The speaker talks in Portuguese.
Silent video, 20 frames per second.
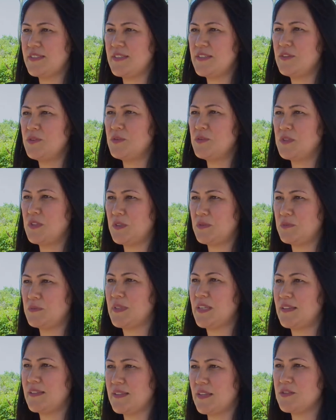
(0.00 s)
se unam
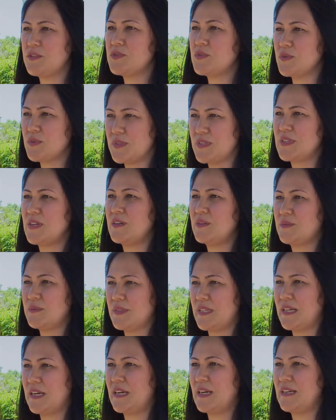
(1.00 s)
nessa discussão
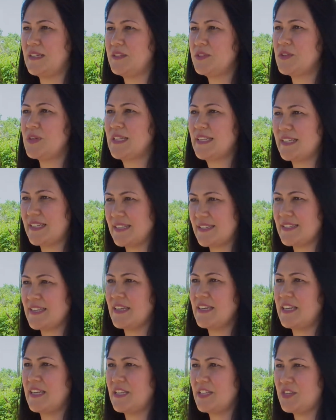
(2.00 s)
da intolerância
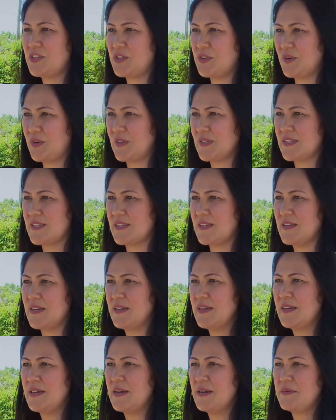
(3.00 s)
religiosa,
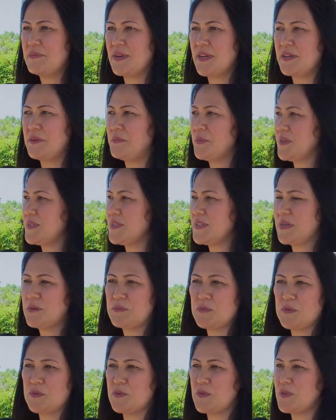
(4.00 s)
para que
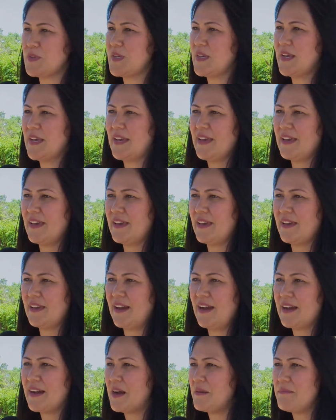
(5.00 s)
possamos é,
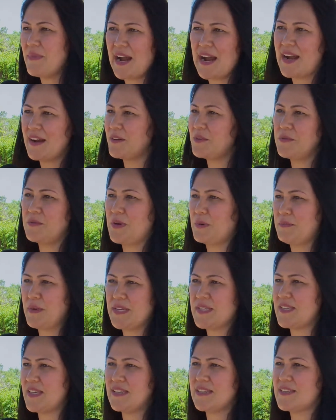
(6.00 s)
acabar com a
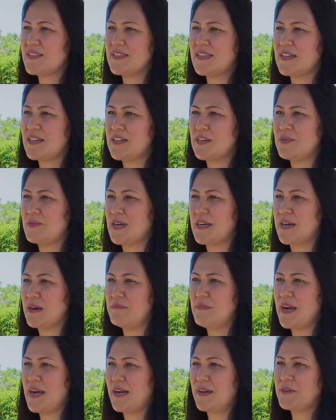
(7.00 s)
perseguição,
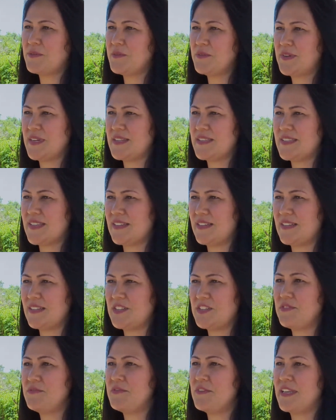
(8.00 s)
acabar com essa
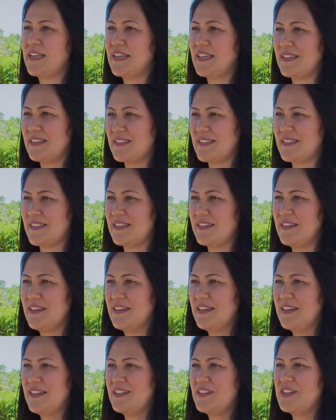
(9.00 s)
diferença
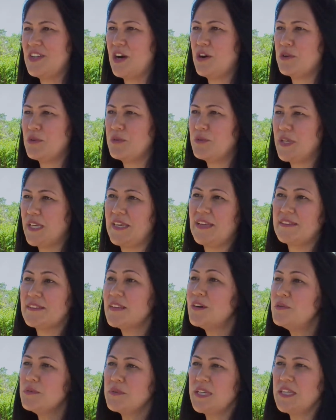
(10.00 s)
de algo que é
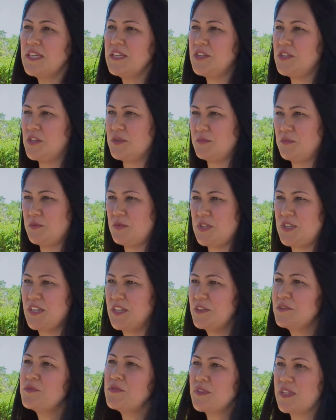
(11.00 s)
tão íntimo, um
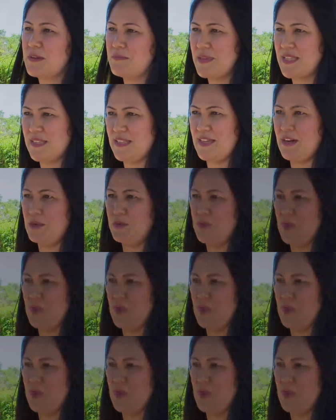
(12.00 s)
direito fundamental